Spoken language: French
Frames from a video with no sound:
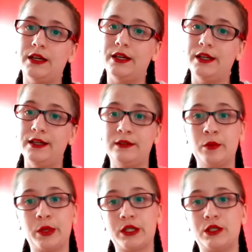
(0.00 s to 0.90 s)
Et les
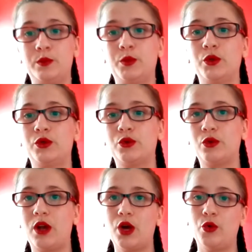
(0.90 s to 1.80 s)
thèmes principaux sont
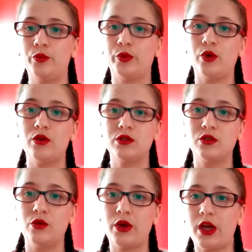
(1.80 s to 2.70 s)
la romance,
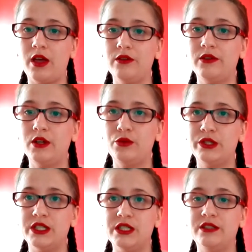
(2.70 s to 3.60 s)
le rêve, la
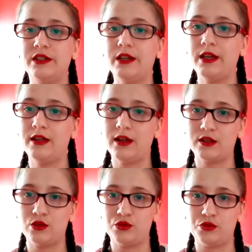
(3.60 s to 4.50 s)
lucidité et
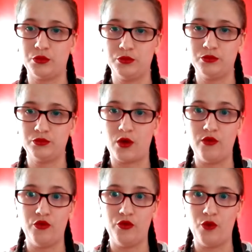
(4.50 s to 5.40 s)
l'action.
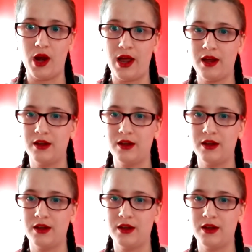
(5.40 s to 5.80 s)
Voilà.